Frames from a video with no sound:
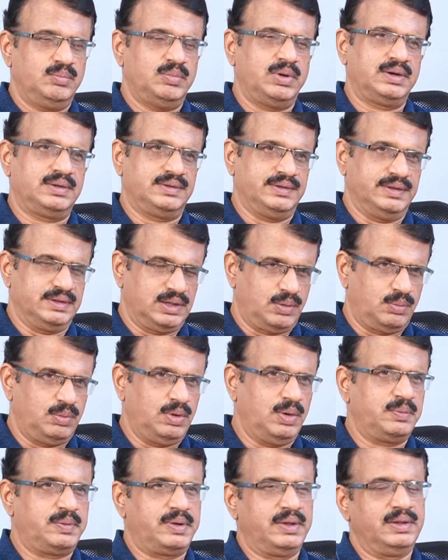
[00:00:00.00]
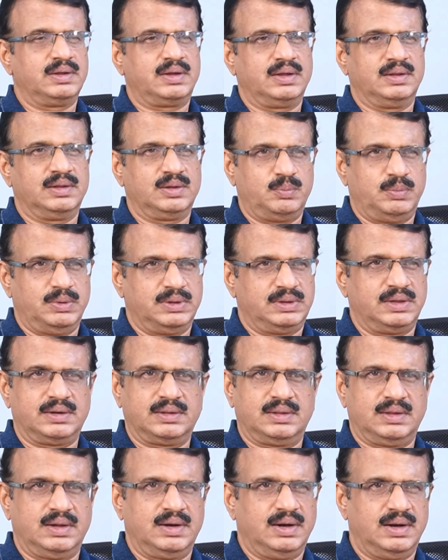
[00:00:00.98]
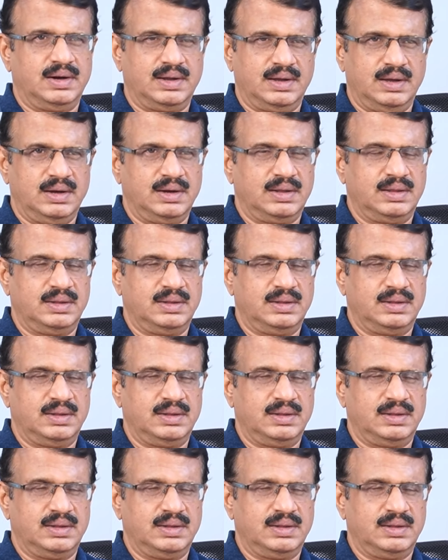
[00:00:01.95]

మరి చంద్రబాబుకి ఎందుకు ఎంత భద్రత అని అడగాలి